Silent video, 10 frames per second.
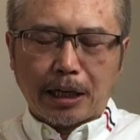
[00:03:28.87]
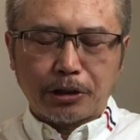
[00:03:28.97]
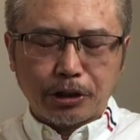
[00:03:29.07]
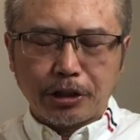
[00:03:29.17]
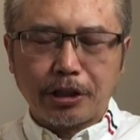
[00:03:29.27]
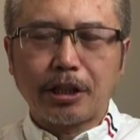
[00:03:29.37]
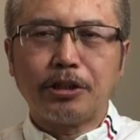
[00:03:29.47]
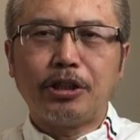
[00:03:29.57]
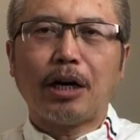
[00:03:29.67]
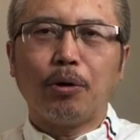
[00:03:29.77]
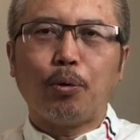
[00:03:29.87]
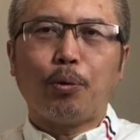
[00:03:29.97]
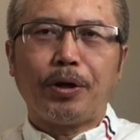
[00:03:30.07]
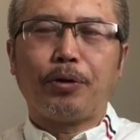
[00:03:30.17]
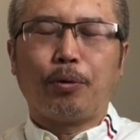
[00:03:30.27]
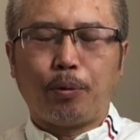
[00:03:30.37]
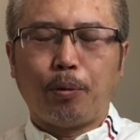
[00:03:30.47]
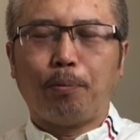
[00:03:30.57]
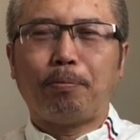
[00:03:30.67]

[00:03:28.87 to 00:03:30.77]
世界上将会有